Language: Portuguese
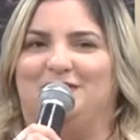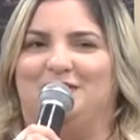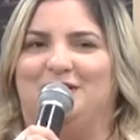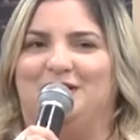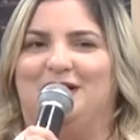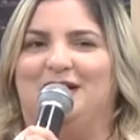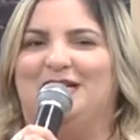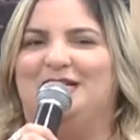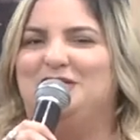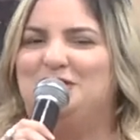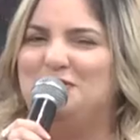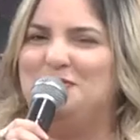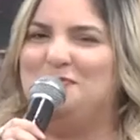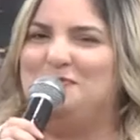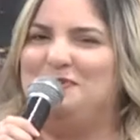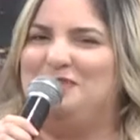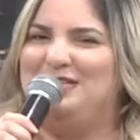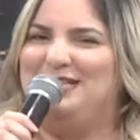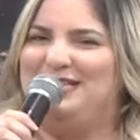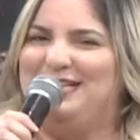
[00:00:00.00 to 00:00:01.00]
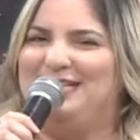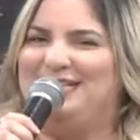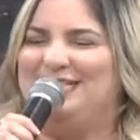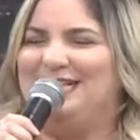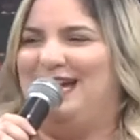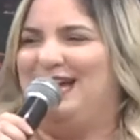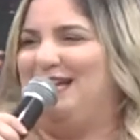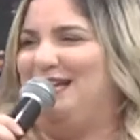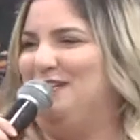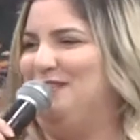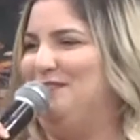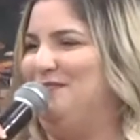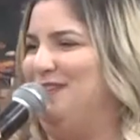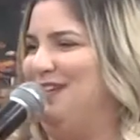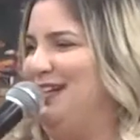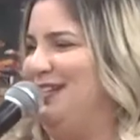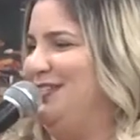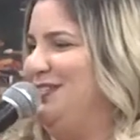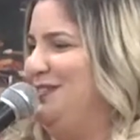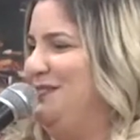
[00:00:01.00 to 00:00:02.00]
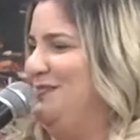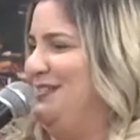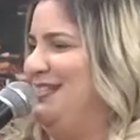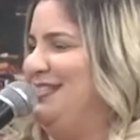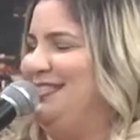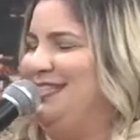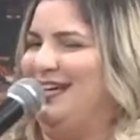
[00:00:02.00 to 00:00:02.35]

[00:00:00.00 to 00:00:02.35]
A gente não podia deixar né, de falar sobre esse